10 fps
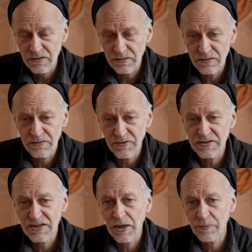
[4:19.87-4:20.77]
Ne? Weil
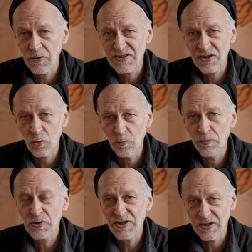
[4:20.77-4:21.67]
es gab aus der
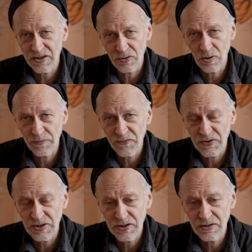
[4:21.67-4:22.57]
Robotik enorm
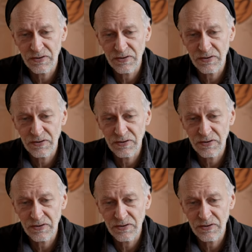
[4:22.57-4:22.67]
viel,